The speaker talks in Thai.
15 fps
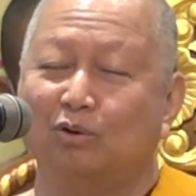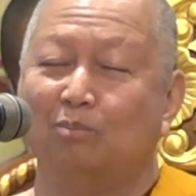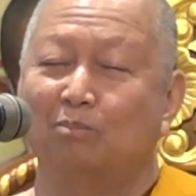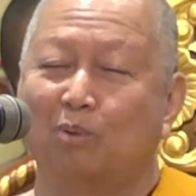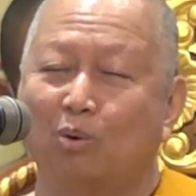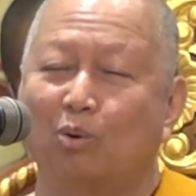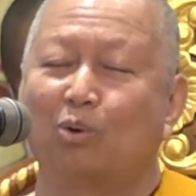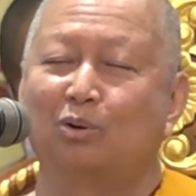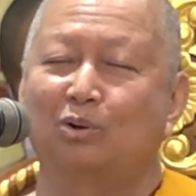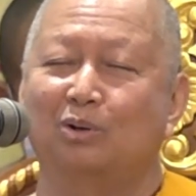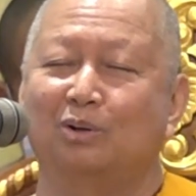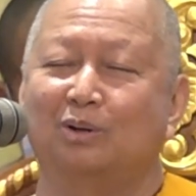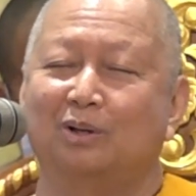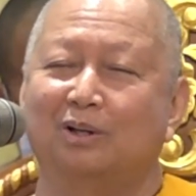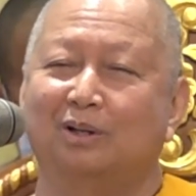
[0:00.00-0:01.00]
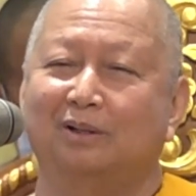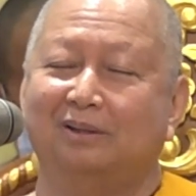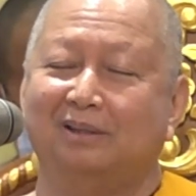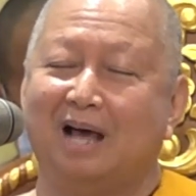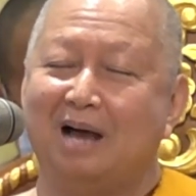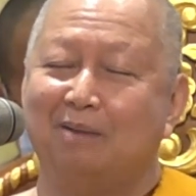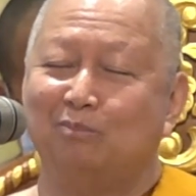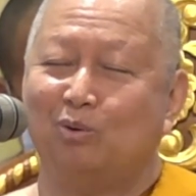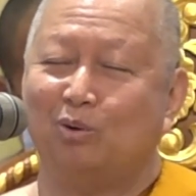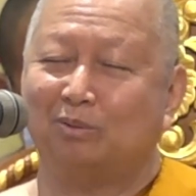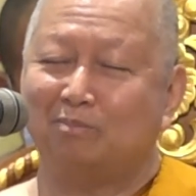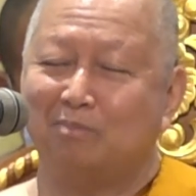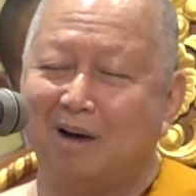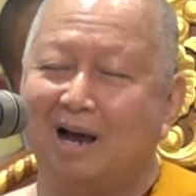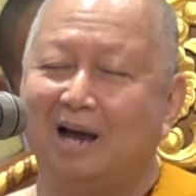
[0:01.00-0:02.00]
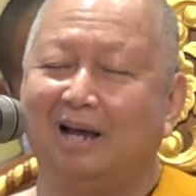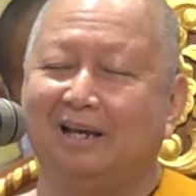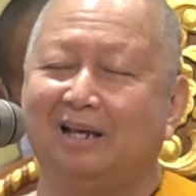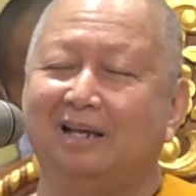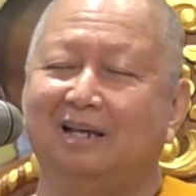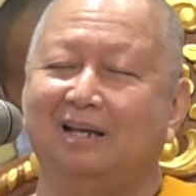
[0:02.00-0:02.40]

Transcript: สมบูรณ์ตามกฎหมาย